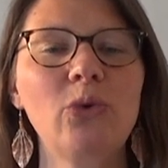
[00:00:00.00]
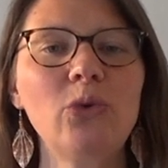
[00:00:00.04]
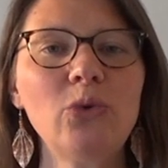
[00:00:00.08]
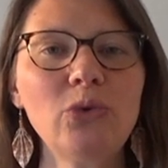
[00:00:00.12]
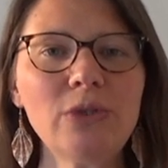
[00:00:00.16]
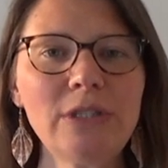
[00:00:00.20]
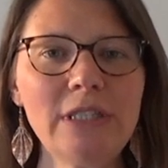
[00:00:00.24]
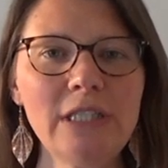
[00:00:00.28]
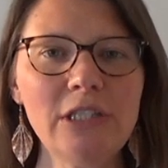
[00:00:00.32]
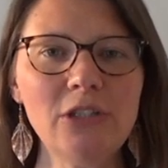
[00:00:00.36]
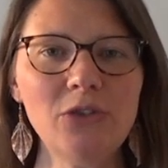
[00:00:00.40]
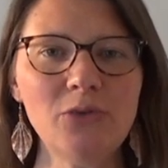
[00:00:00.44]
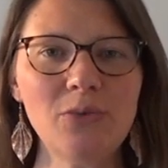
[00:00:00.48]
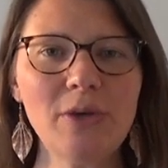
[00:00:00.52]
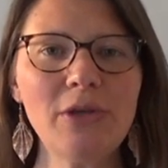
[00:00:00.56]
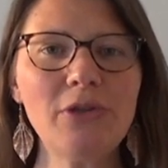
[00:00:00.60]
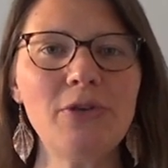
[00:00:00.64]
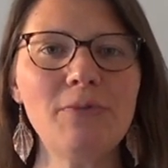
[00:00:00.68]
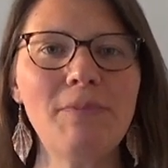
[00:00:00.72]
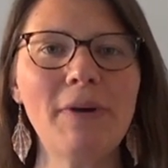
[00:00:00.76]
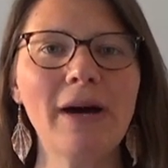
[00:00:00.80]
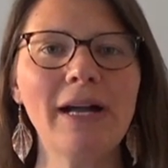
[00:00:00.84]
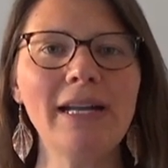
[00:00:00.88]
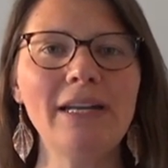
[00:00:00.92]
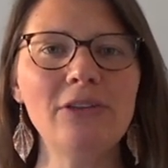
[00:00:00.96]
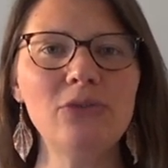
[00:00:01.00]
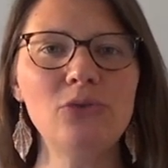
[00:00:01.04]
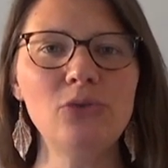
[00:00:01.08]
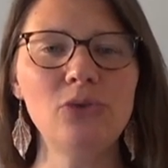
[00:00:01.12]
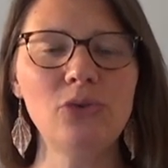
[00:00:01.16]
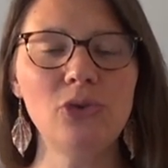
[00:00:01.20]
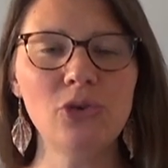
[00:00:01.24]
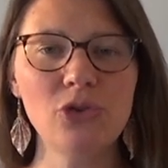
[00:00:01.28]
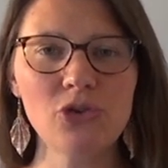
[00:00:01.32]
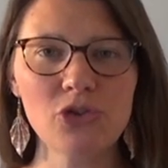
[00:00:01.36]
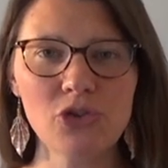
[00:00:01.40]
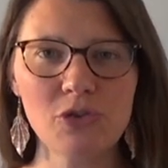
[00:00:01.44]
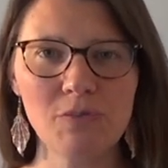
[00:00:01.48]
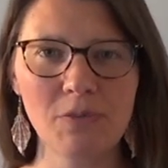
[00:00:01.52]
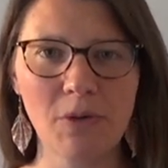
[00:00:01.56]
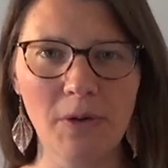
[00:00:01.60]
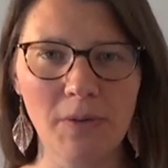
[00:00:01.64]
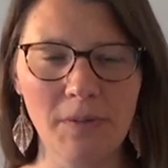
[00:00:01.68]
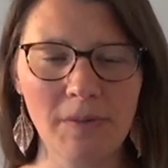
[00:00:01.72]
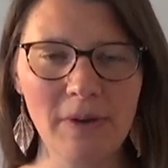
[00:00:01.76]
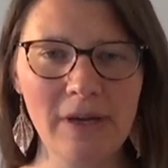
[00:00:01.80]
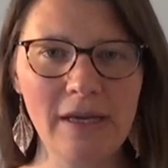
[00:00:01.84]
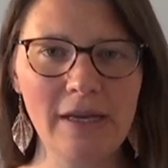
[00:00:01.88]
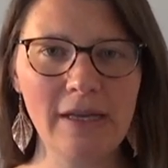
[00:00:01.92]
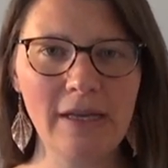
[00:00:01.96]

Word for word: continuer de parler du logement.